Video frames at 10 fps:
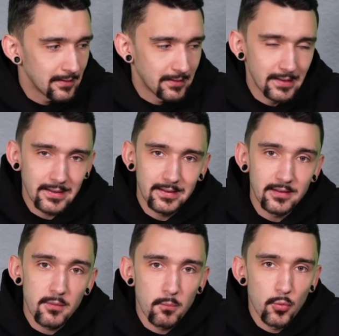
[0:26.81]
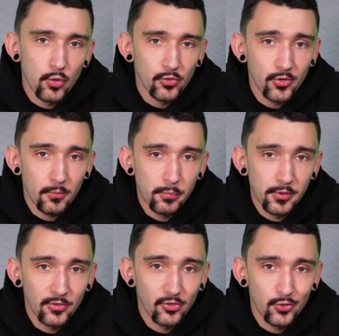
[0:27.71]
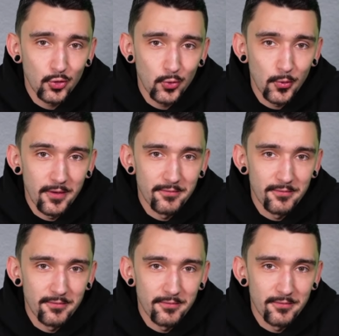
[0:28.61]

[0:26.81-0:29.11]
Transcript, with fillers: gegen die Mose Breeze 2.